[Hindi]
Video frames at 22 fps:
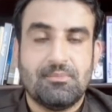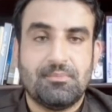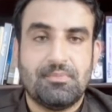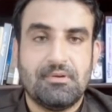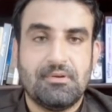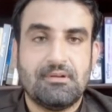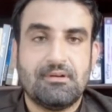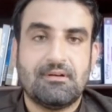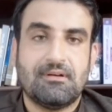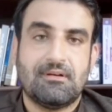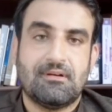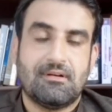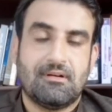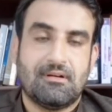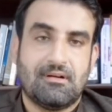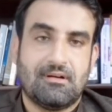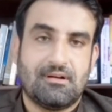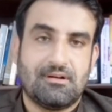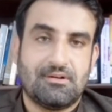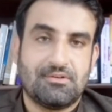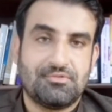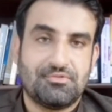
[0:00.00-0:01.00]
फिर
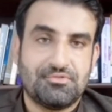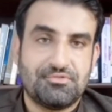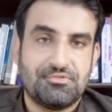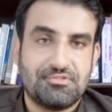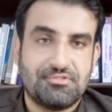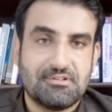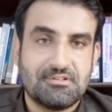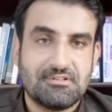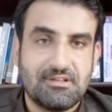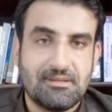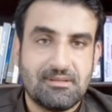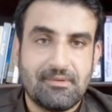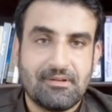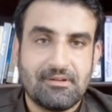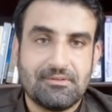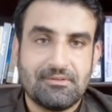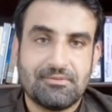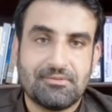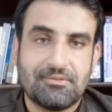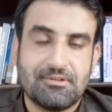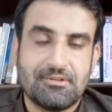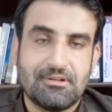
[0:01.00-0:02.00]
आ, जो शख्स की
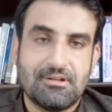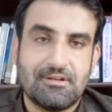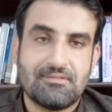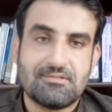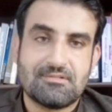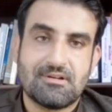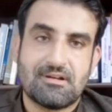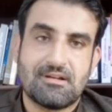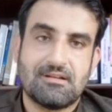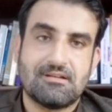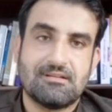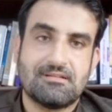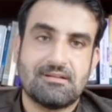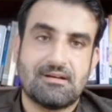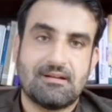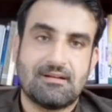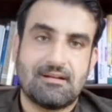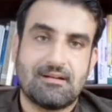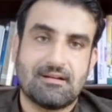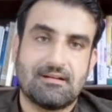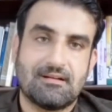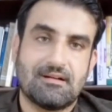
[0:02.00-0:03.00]
मेहनत होती है वो सारी की
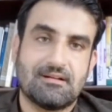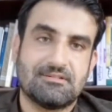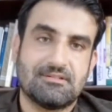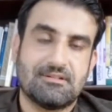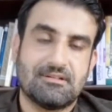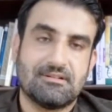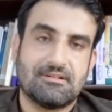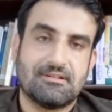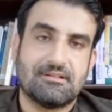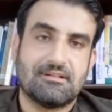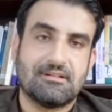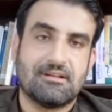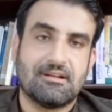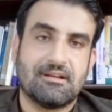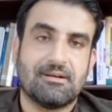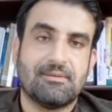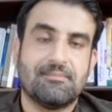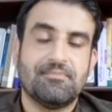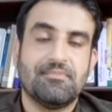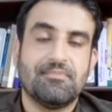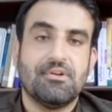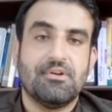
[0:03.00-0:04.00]
सारी रायगान चली जाती है
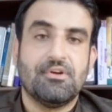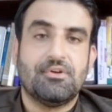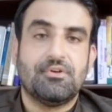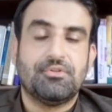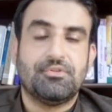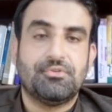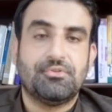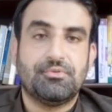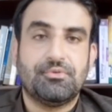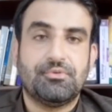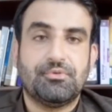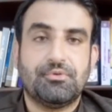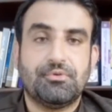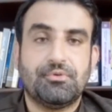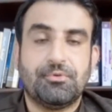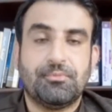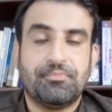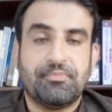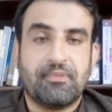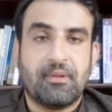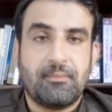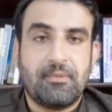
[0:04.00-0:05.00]
तो
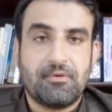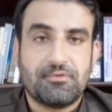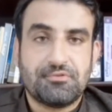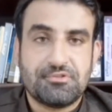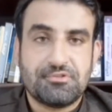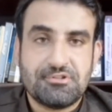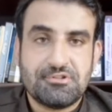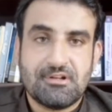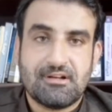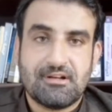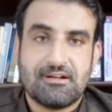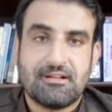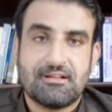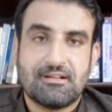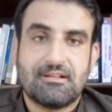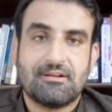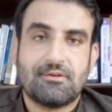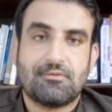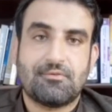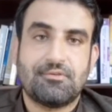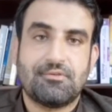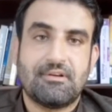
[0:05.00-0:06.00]
मैं कोशिश कर रहा
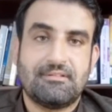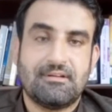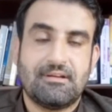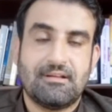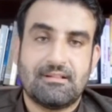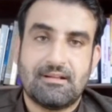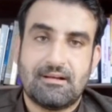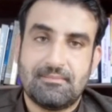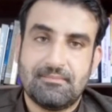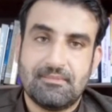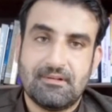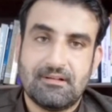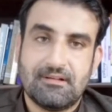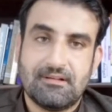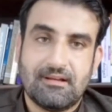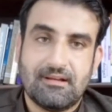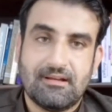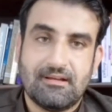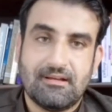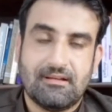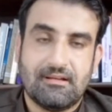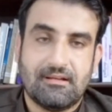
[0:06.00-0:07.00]
था कि कोई ऐसी किताब मिल
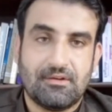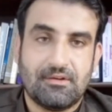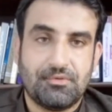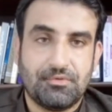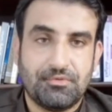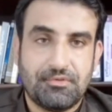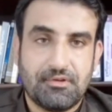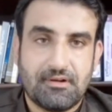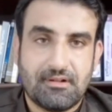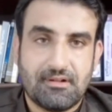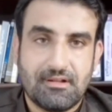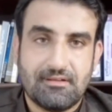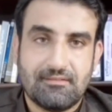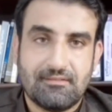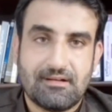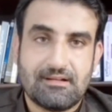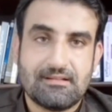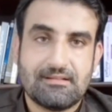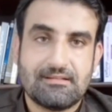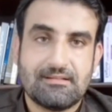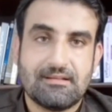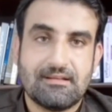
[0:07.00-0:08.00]
जाए यूसेट के
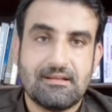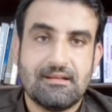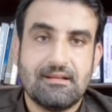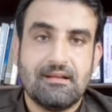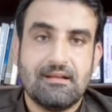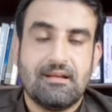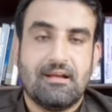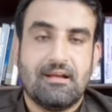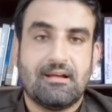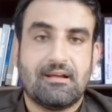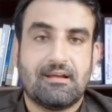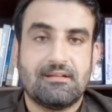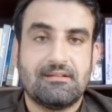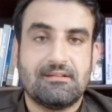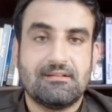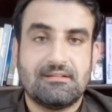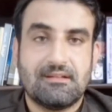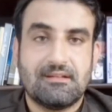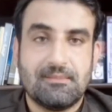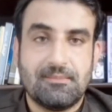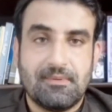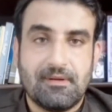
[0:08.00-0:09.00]
हवाले से कि
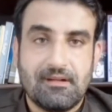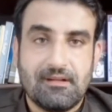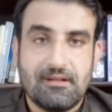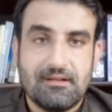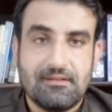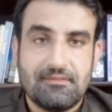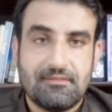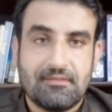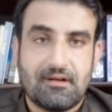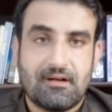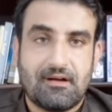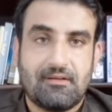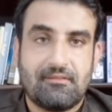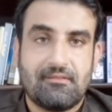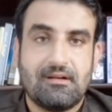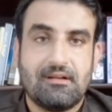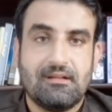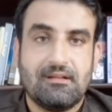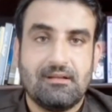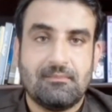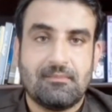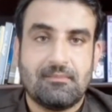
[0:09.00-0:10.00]
जिसकी पीडीएफ
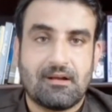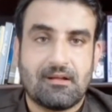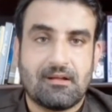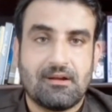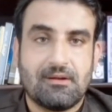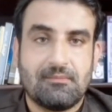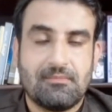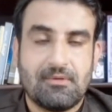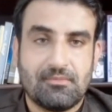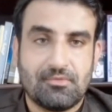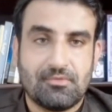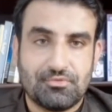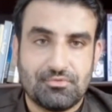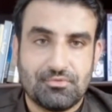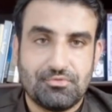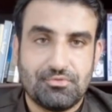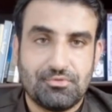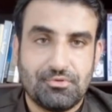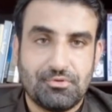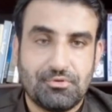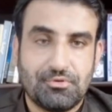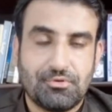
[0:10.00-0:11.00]
ऑलरेडी मार्केट में
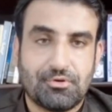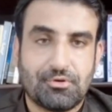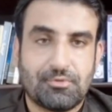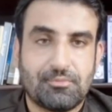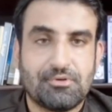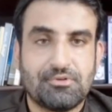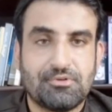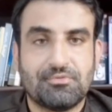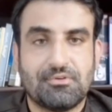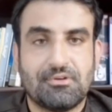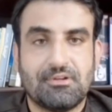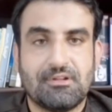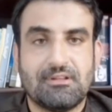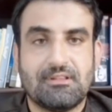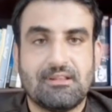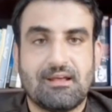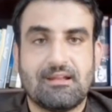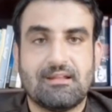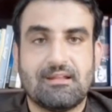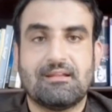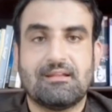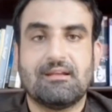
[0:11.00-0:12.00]
मौजूद हो और बच्चों की
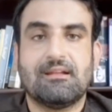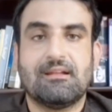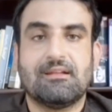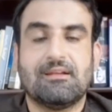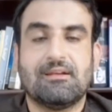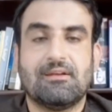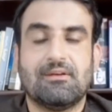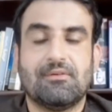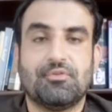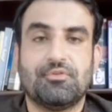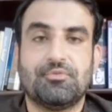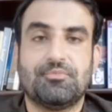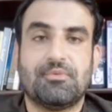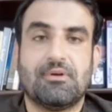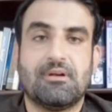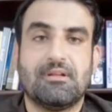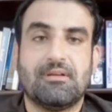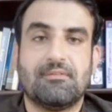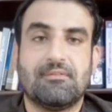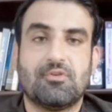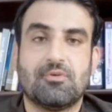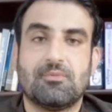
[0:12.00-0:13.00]
तैयारी के लिए उस
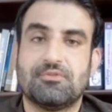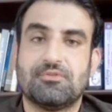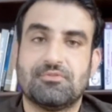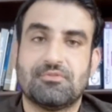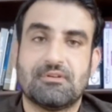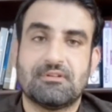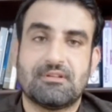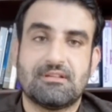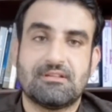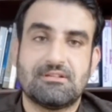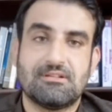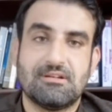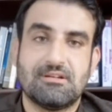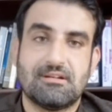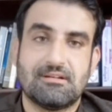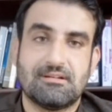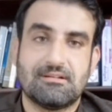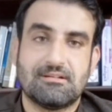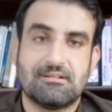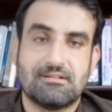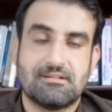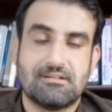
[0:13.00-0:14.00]
पीडीएफ को बच्चों के साथ शेयर
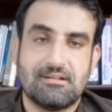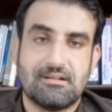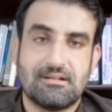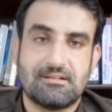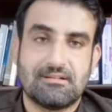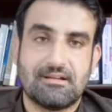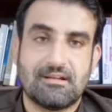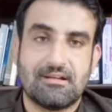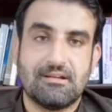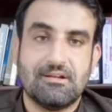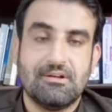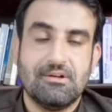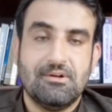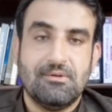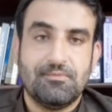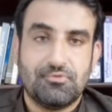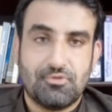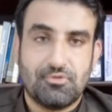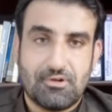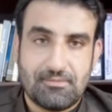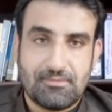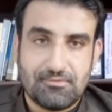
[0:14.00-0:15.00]
किया जाए
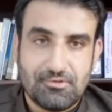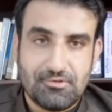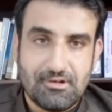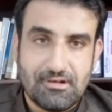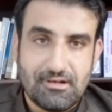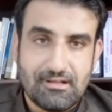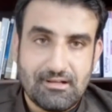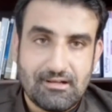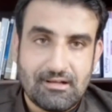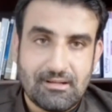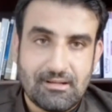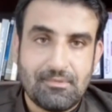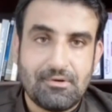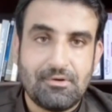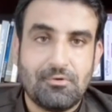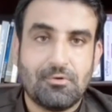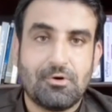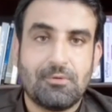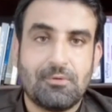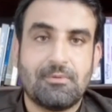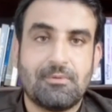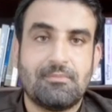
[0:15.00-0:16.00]
तो अलहमदिल्ला हमें
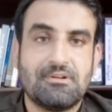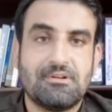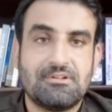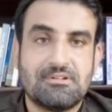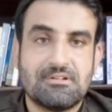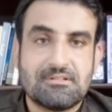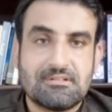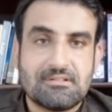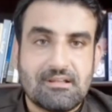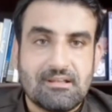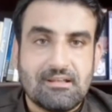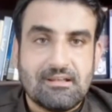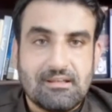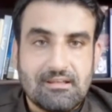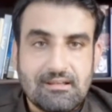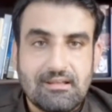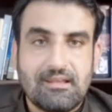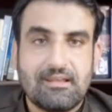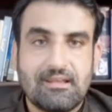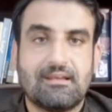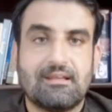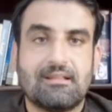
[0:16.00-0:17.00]
डोकर पब्लिशर्स की ही
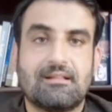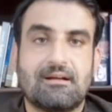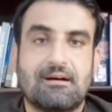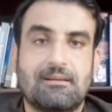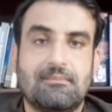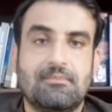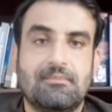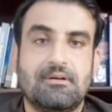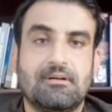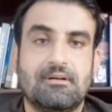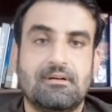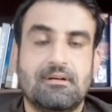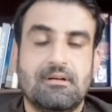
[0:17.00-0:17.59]
एक किताब